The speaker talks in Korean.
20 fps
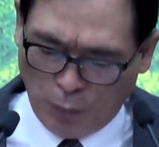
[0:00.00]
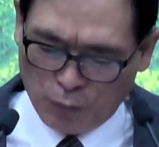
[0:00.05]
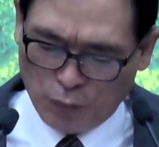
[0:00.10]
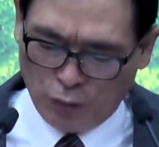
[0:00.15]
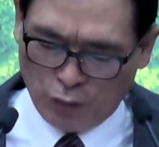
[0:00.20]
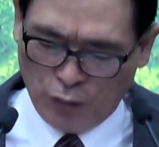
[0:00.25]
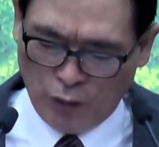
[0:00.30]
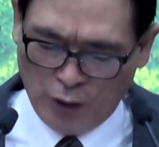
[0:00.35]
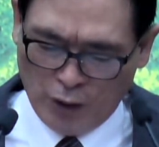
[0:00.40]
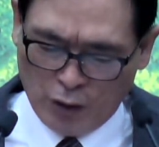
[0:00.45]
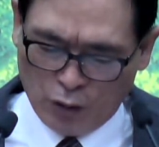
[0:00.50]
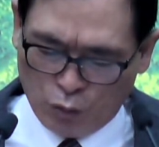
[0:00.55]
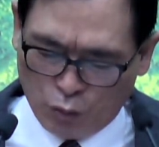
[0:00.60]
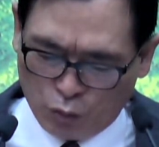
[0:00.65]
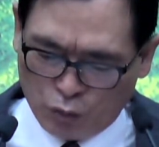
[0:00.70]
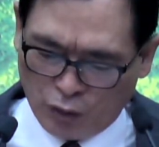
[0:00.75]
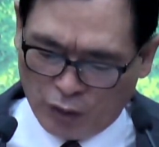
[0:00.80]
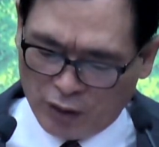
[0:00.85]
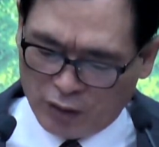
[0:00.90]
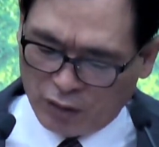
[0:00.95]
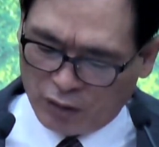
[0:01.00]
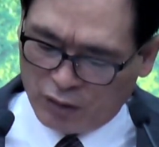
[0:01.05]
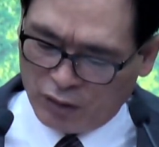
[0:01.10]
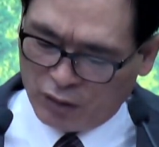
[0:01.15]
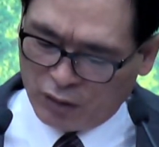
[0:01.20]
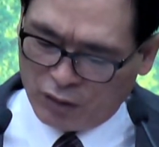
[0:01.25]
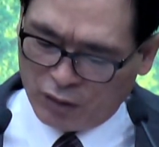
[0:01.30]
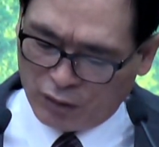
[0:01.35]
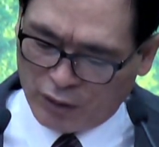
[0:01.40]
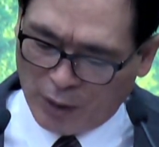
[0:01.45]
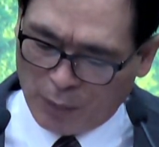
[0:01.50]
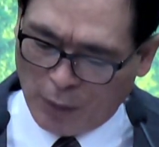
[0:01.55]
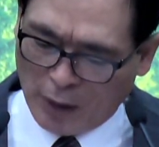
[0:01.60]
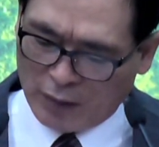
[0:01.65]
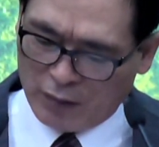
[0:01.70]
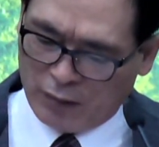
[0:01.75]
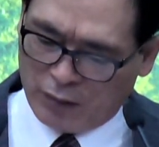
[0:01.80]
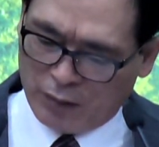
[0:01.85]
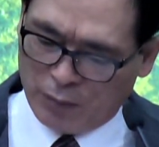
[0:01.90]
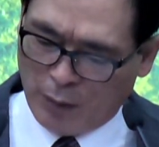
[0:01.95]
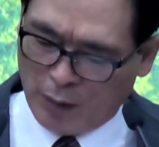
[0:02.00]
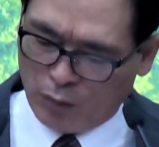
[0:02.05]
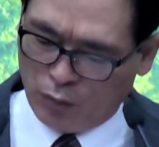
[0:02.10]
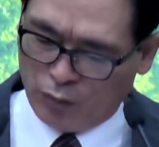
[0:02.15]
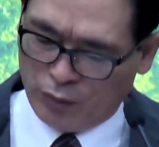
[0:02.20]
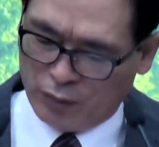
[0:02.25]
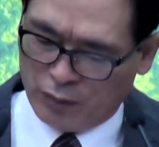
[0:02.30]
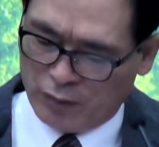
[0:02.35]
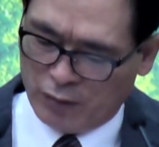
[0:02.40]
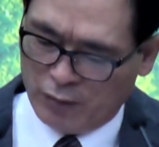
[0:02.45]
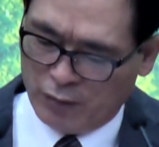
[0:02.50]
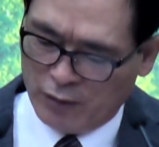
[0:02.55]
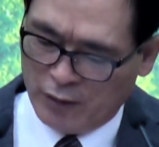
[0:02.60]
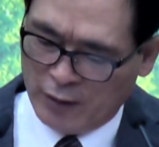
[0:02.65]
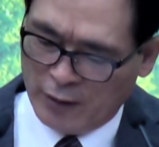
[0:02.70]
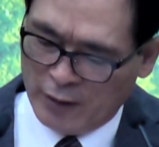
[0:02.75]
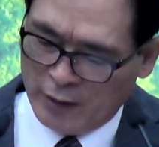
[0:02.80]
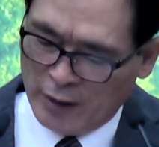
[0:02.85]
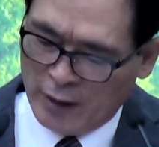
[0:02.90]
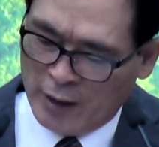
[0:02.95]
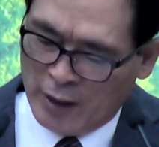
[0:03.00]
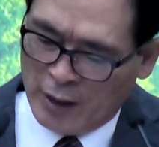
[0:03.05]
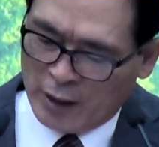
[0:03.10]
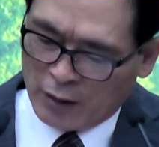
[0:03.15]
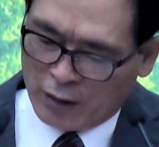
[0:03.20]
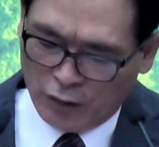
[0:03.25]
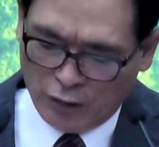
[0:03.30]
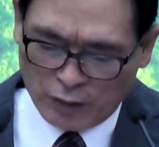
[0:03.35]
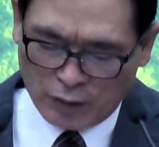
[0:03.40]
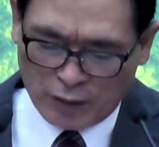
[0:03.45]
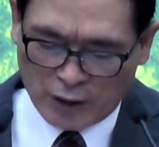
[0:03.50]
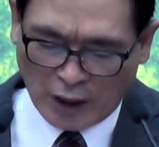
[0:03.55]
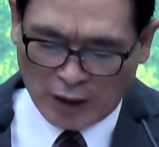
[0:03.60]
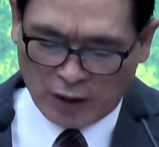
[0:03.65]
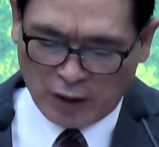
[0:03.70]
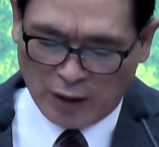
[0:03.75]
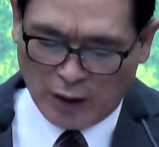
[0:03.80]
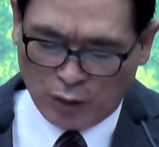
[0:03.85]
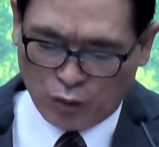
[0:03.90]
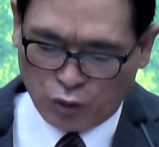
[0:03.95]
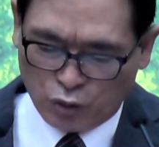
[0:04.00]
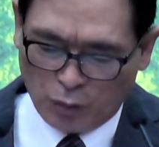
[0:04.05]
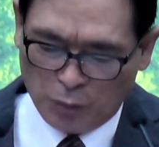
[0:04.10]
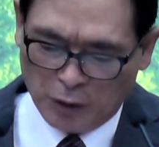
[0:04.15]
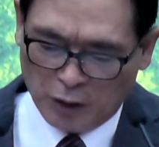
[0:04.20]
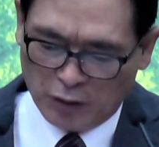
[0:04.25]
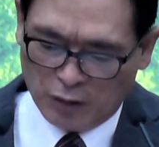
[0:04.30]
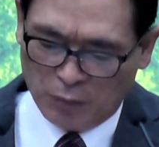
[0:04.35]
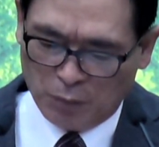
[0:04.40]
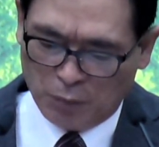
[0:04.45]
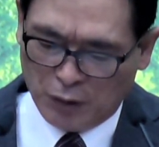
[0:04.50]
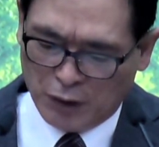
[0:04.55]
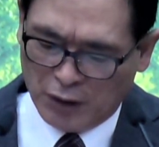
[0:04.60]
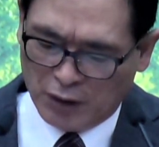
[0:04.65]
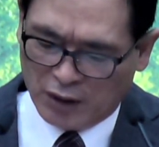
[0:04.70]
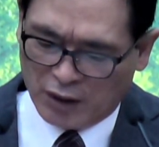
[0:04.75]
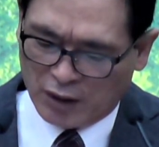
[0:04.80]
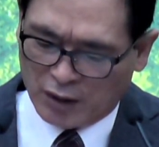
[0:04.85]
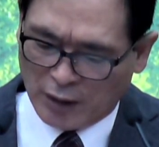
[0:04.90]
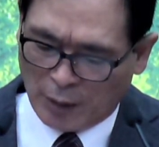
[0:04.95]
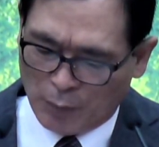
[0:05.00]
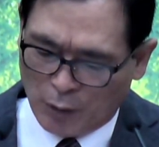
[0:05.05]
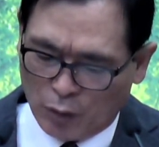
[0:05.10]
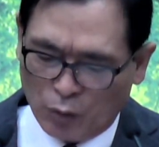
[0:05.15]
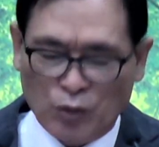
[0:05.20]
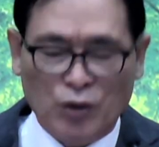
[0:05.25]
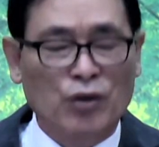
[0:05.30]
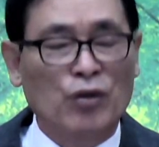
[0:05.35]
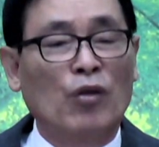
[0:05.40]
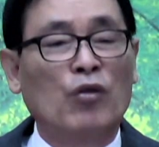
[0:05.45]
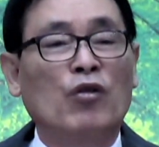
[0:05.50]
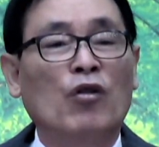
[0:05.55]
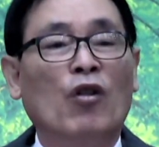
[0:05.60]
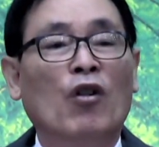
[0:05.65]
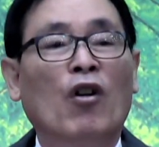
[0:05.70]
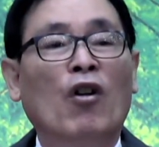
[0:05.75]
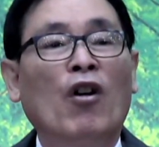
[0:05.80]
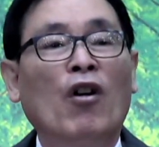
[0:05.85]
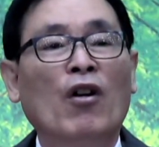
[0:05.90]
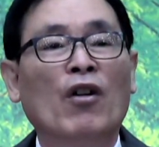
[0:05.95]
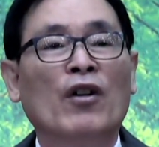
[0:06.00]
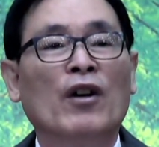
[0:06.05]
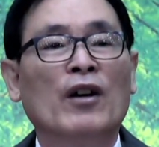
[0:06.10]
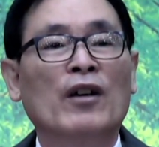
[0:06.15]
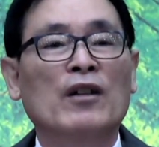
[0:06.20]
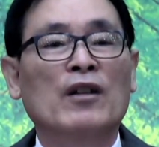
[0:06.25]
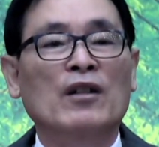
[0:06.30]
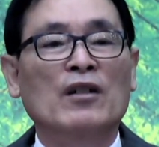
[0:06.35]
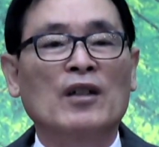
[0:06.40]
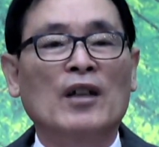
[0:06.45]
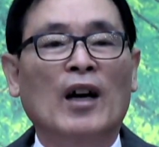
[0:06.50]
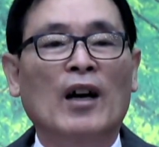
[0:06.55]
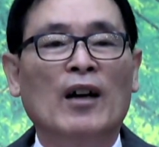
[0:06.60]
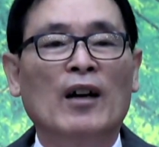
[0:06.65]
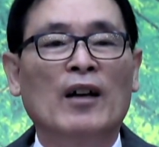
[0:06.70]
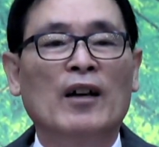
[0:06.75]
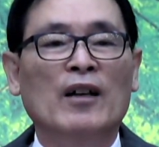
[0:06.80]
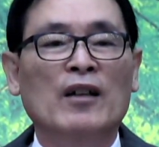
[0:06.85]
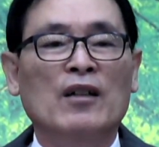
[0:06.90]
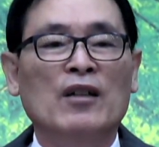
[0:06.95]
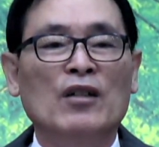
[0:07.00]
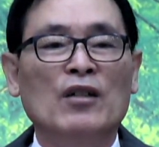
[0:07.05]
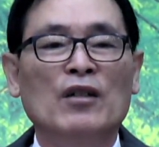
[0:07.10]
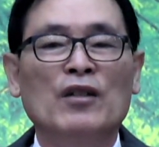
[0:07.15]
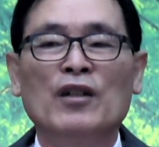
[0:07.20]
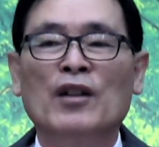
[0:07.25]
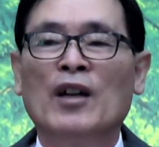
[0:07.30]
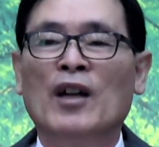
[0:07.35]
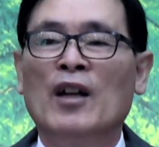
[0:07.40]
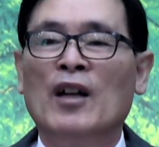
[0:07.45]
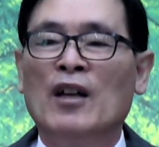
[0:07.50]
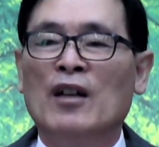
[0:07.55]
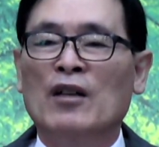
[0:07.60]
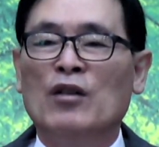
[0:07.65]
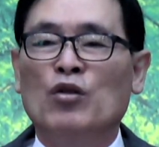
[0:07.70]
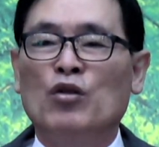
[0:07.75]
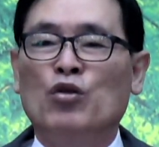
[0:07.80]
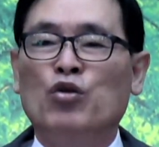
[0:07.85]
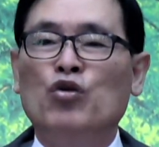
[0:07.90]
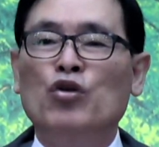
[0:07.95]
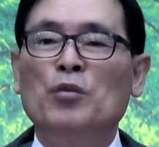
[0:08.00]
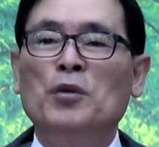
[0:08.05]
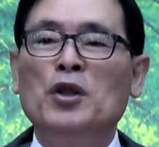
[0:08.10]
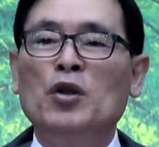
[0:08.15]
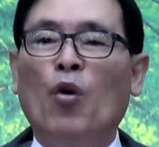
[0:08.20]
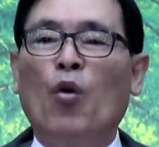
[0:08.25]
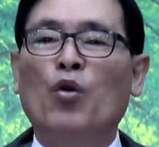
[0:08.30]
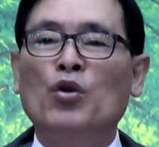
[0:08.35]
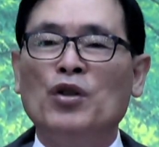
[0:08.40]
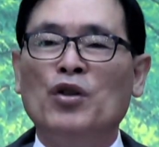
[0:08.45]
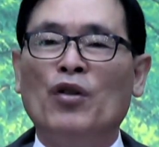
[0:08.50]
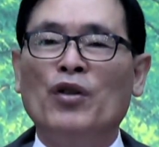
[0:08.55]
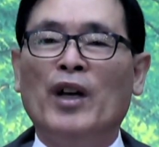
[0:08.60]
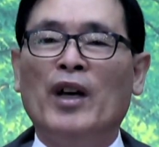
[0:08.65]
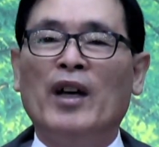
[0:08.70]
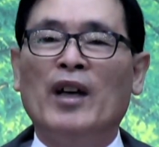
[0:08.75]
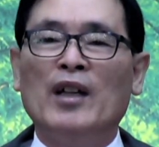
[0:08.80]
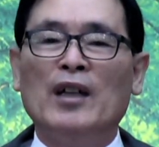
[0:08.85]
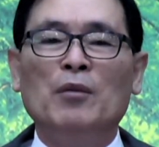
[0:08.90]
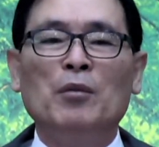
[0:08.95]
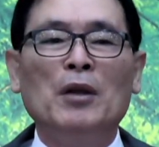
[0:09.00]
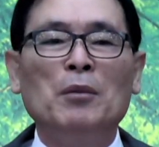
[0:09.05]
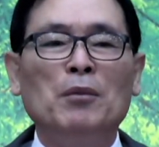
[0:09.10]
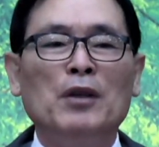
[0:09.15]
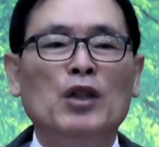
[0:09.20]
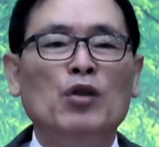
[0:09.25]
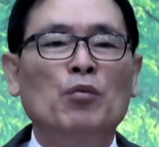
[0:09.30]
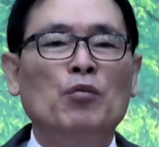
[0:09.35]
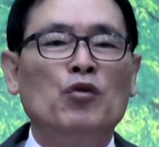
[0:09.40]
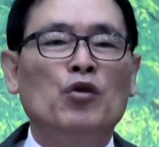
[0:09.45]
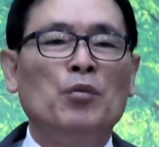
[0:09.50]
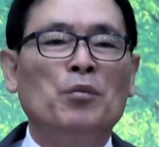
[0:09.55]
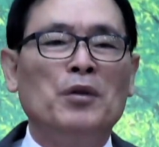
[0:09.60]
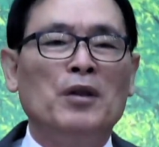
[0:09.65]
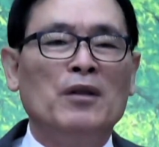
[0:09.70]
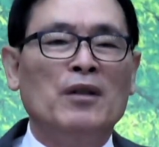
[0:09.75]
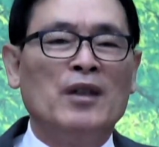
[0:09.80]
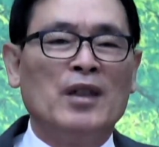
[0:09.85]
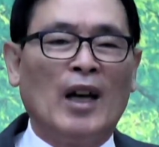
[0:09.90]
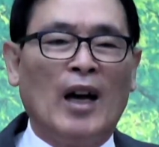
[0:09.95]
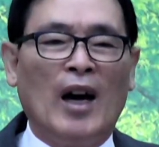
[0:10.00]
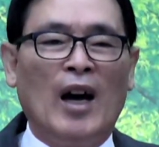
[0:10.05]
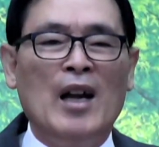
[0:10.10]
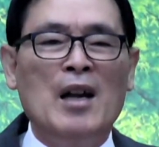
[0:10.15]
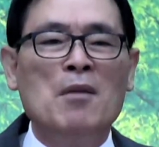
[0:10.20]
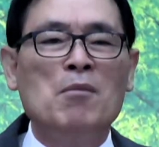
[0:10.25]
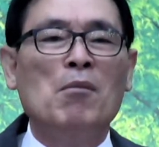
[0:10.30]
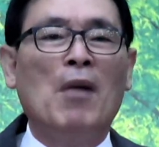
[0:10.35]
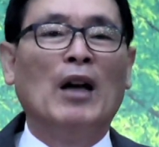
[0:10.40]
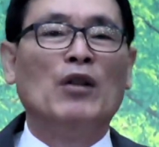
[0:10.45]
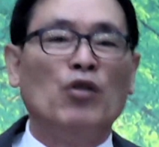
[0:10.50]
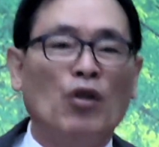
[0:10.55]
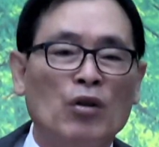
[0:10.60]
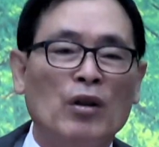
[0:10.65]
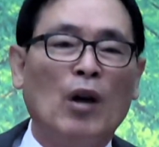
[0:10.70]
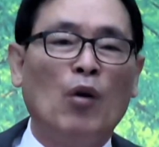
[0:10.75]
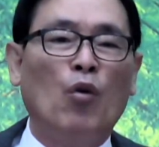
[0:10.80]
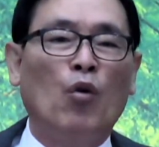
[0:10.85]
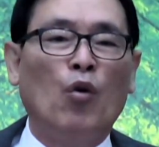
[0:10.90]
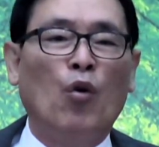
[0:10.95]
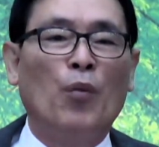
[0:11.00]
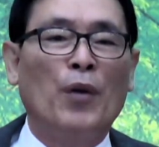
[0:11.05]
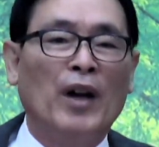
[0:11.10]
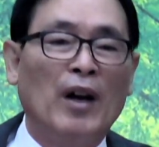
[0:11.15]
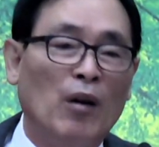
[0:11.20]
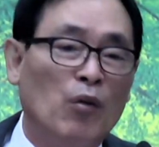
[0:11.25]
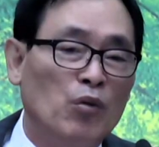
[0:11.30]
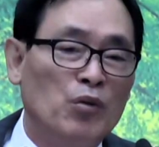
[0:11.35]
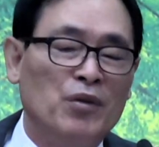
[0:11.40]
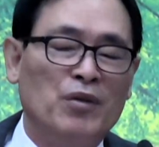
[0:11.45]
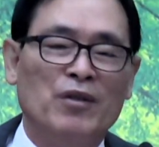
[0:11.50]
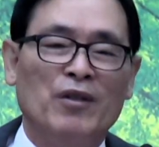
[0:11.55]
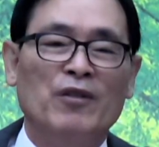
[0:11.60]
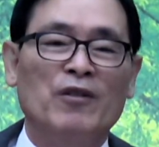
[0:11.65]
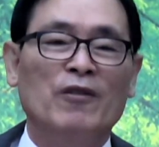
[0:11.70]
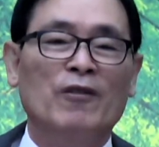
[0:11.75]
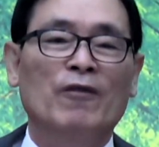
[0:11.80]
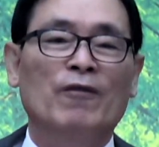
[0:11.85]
본문 6절에서 그는 그렇게 말씀하고 있어요. 그는 자신의 죽음을 미리 직감하고 있었고 그러나 그는 죽음이 오기 전에 이미 믿음 준비를 잘 마쳤다고 고백하고 있어요.